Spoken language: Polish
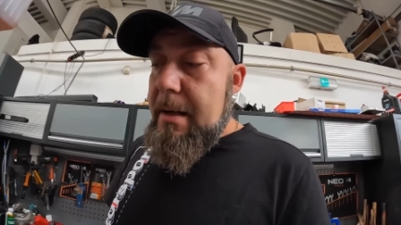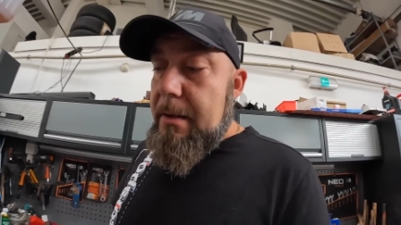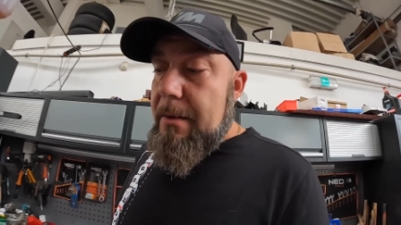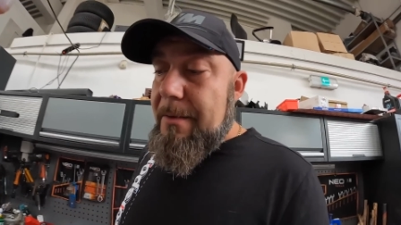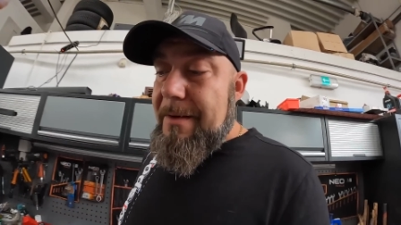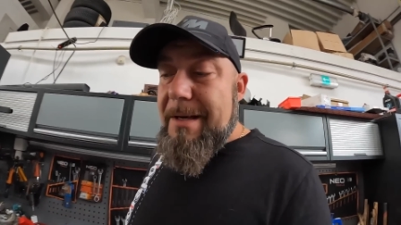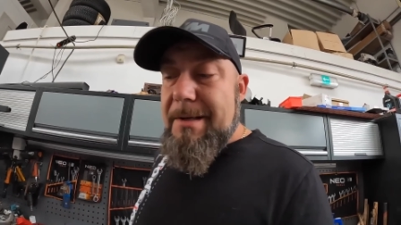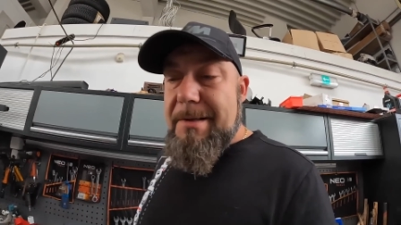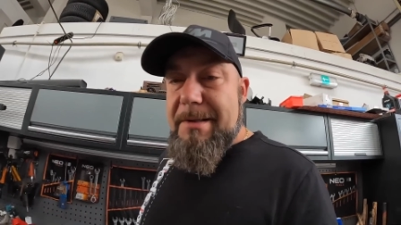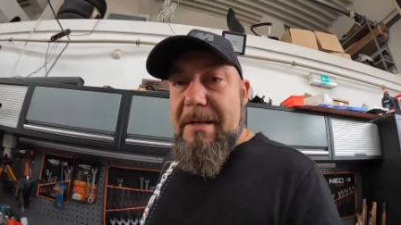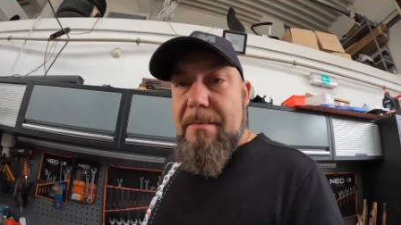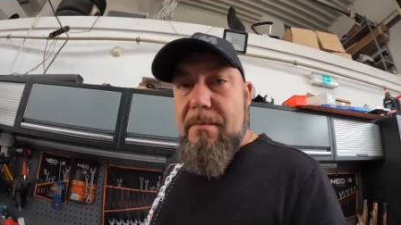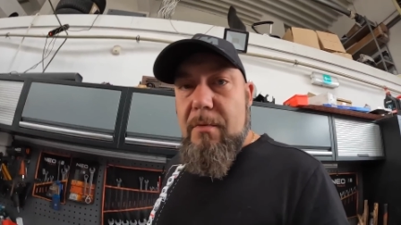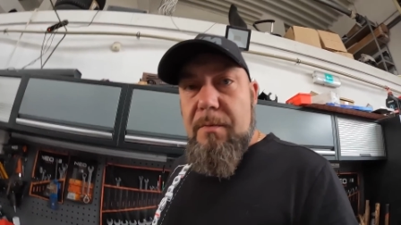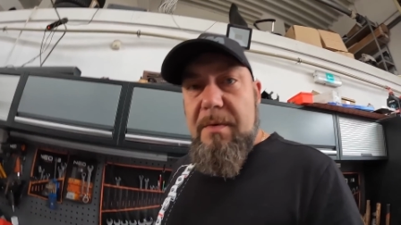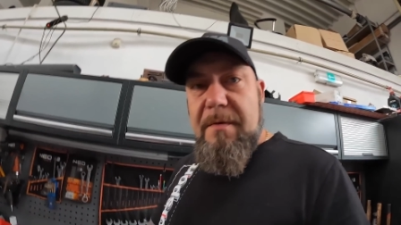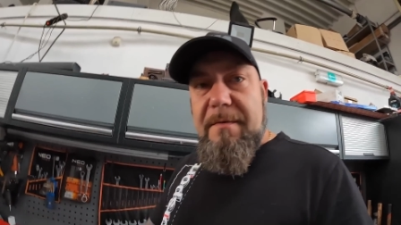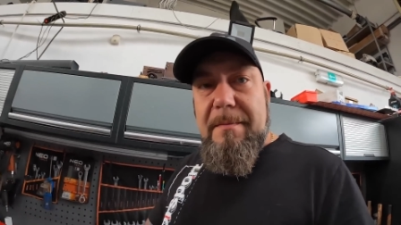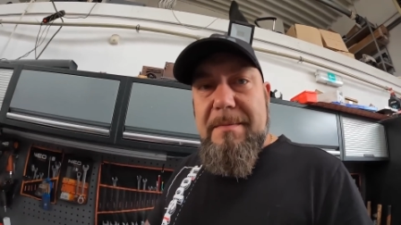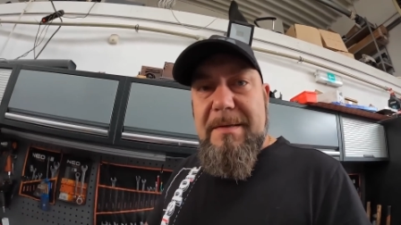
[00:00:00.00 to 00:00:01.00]
to jeszcze
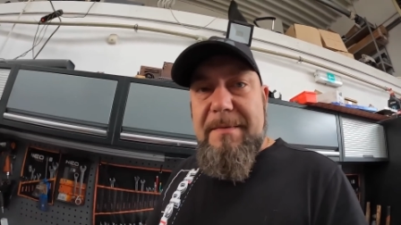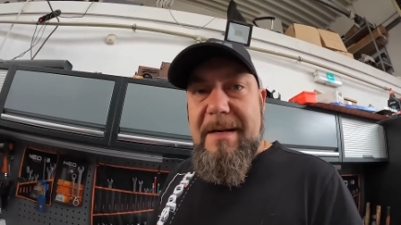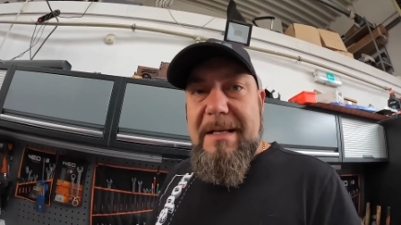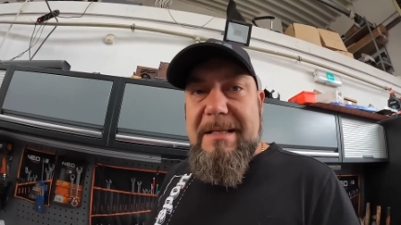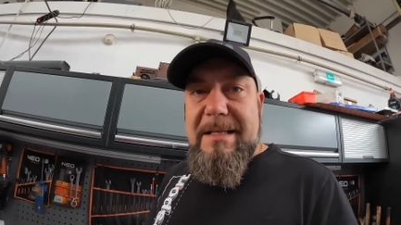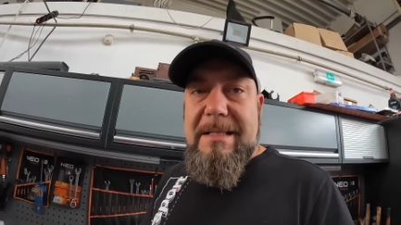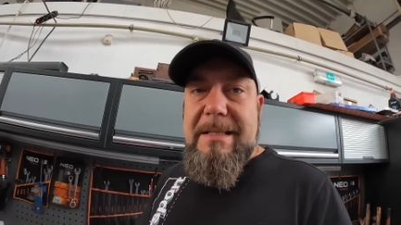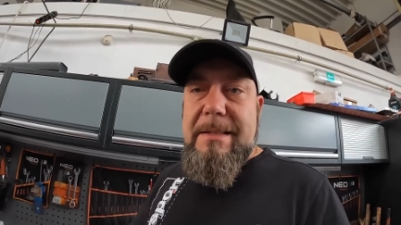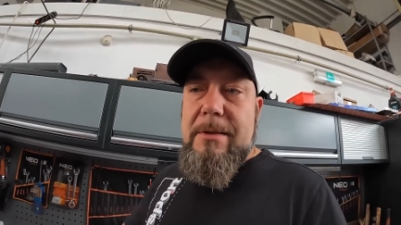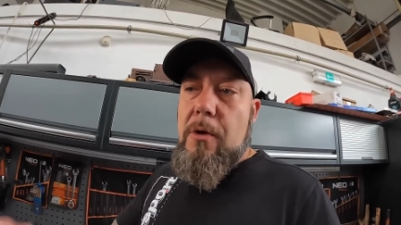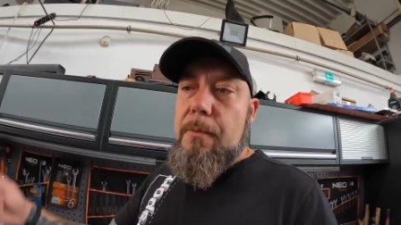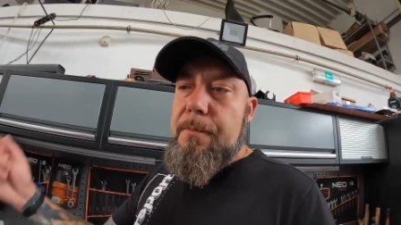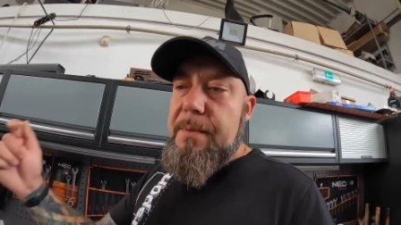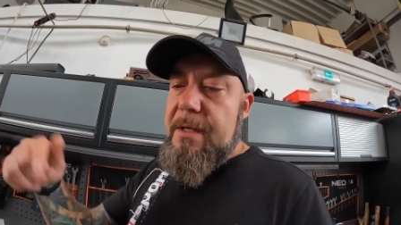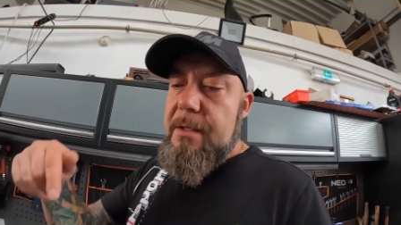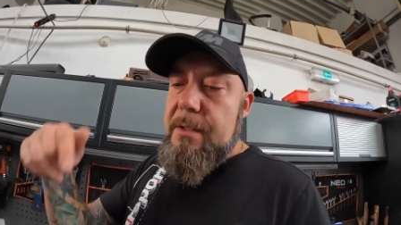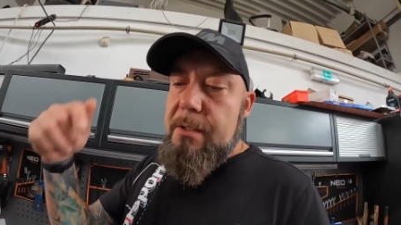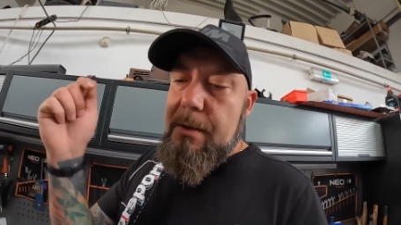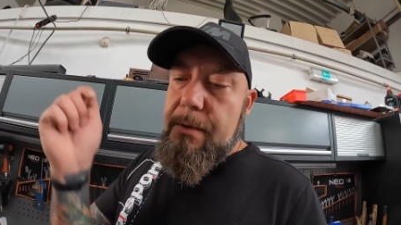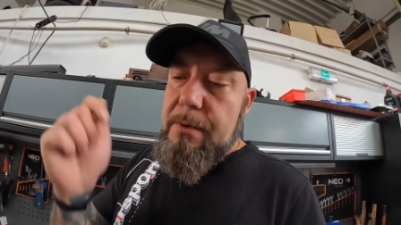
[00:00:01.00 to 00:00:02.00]
mówi Wam zwraca
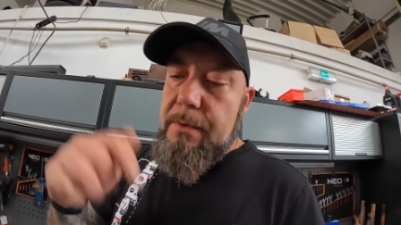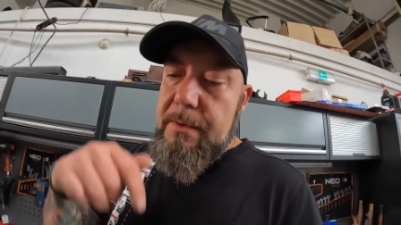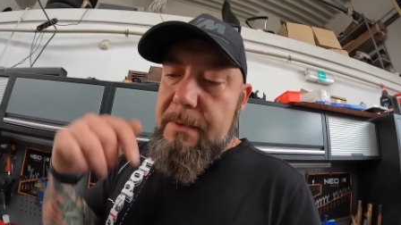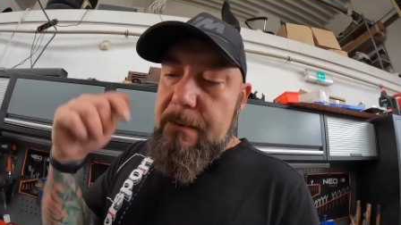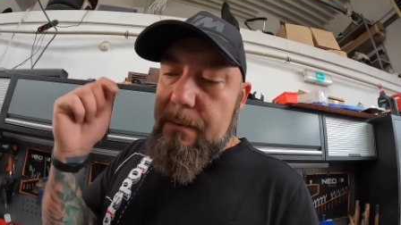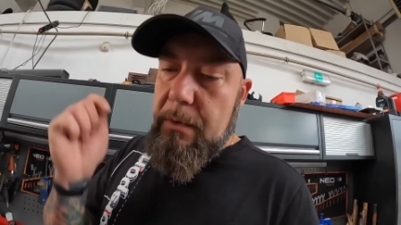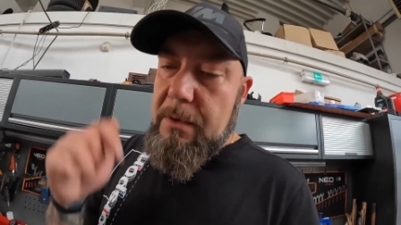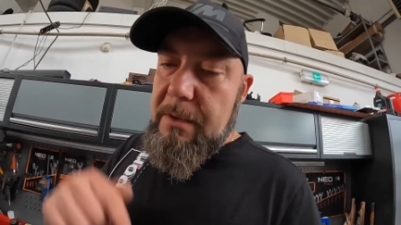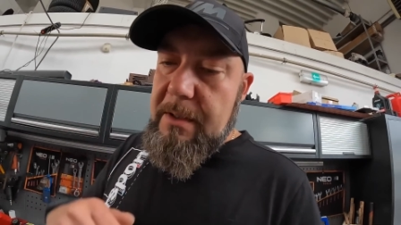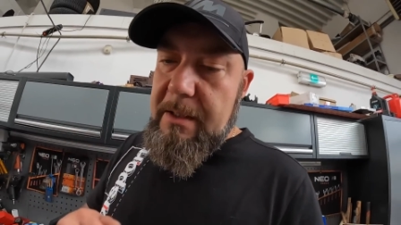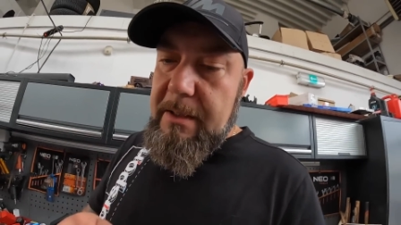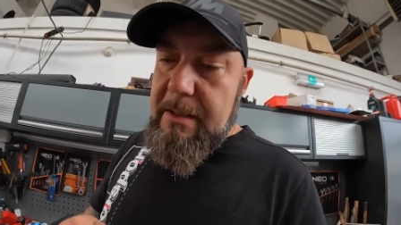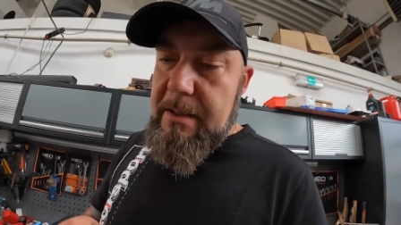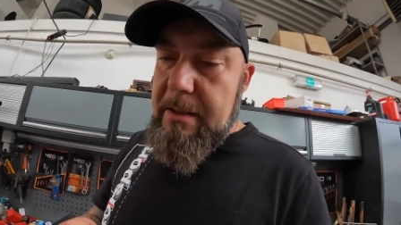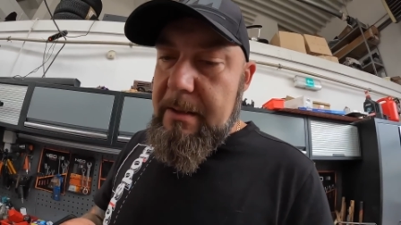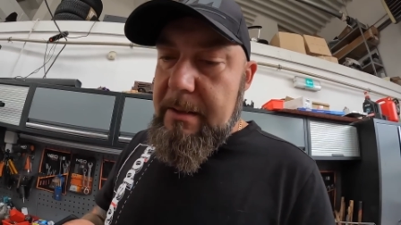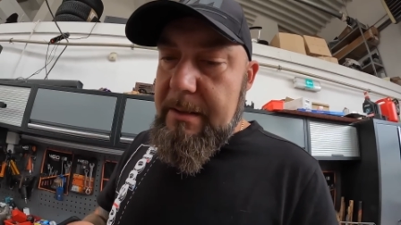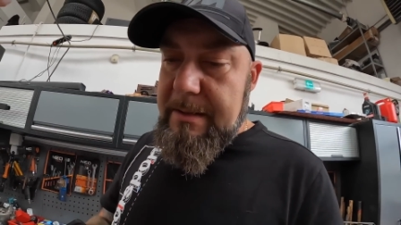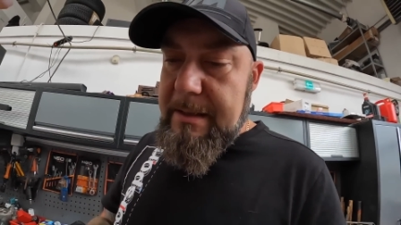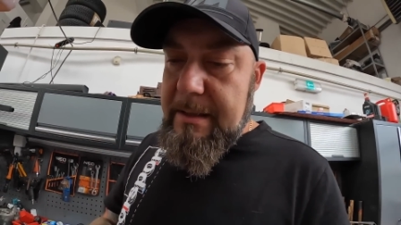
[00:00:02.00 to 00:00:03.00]
150 zł
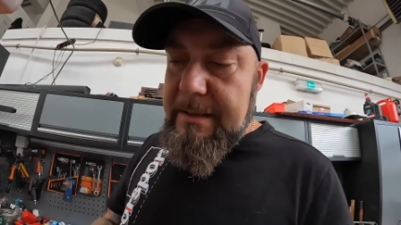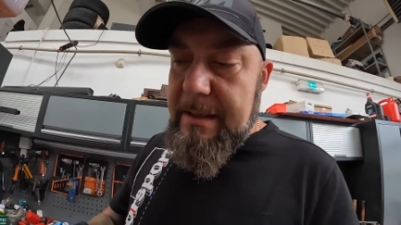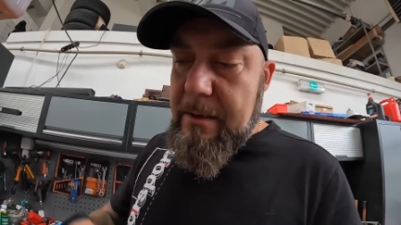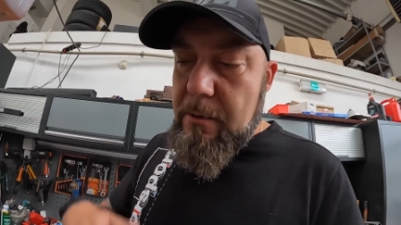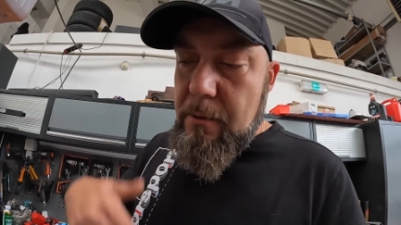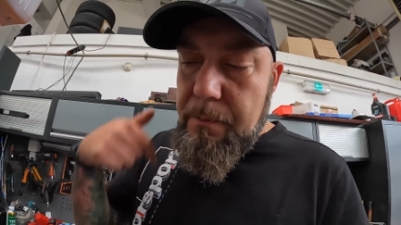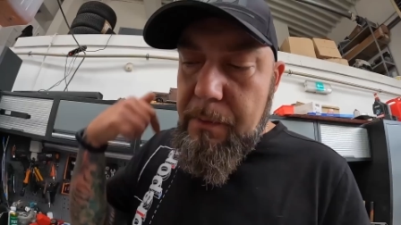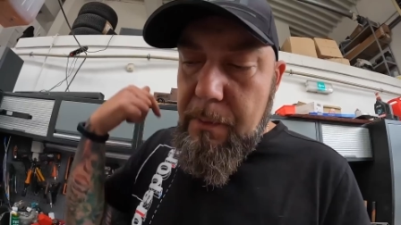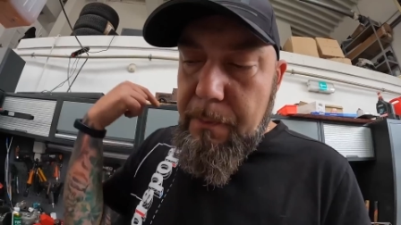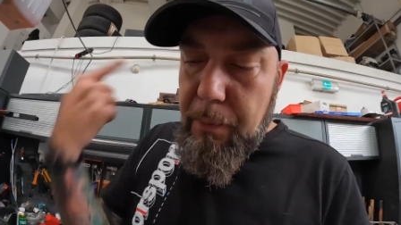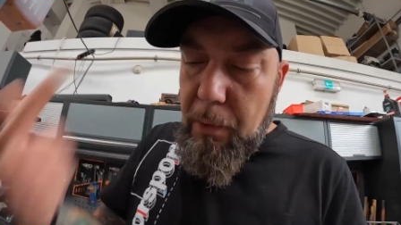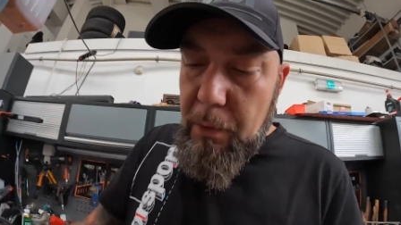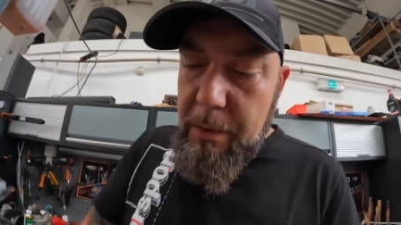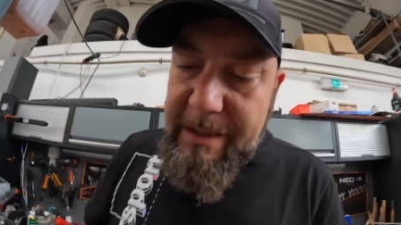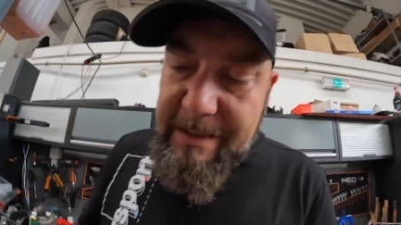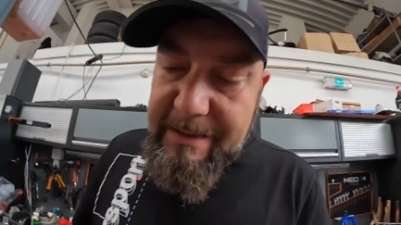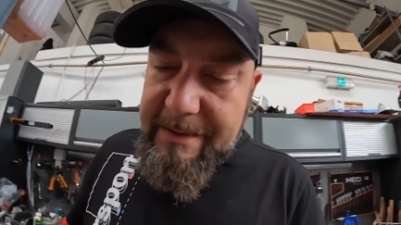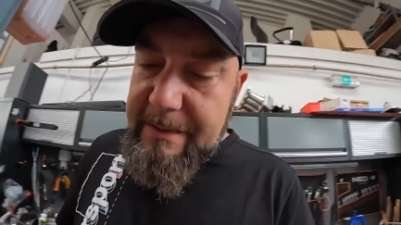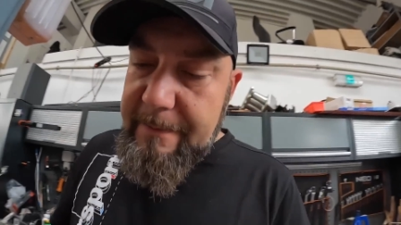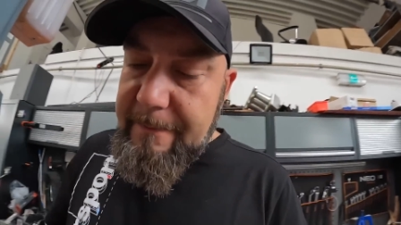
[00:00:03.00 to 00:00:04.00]
za zakup
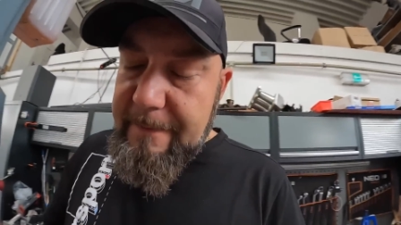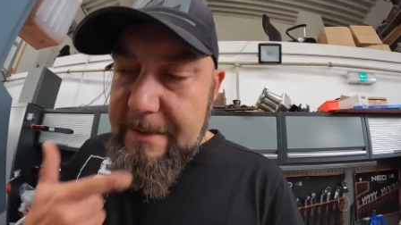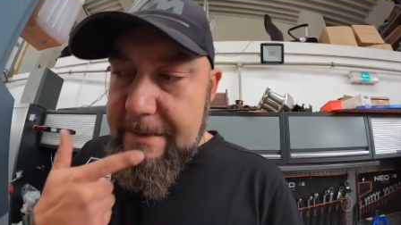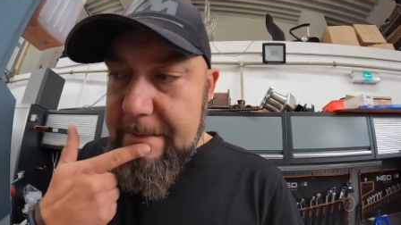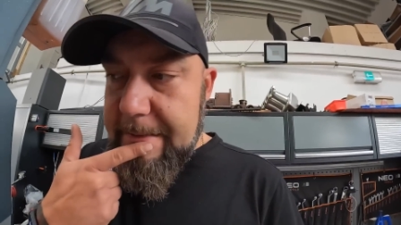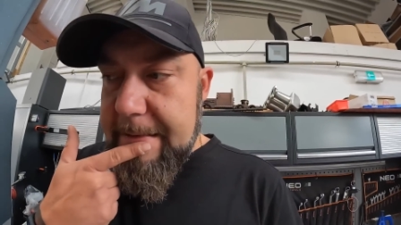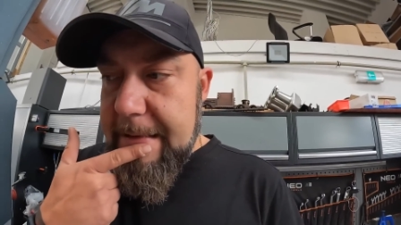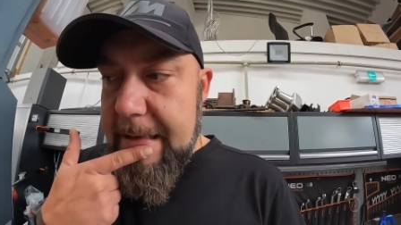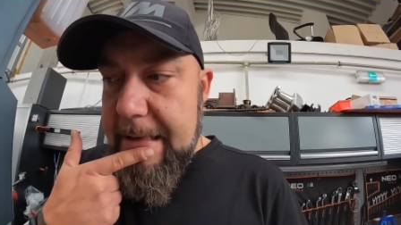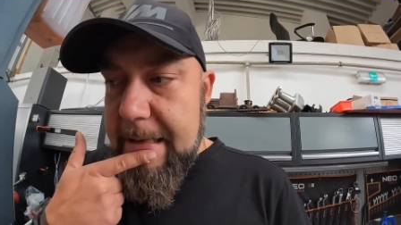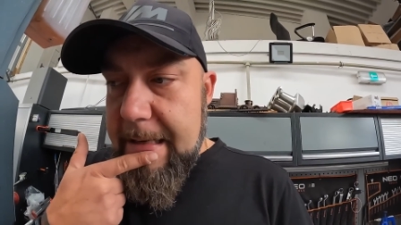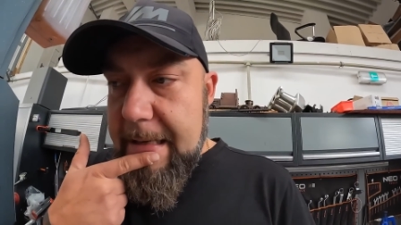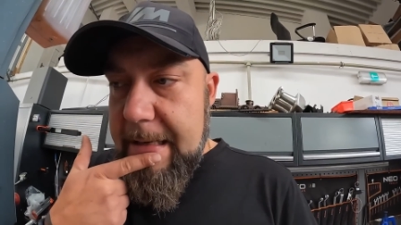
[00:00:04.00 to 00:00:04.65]
polisy, więc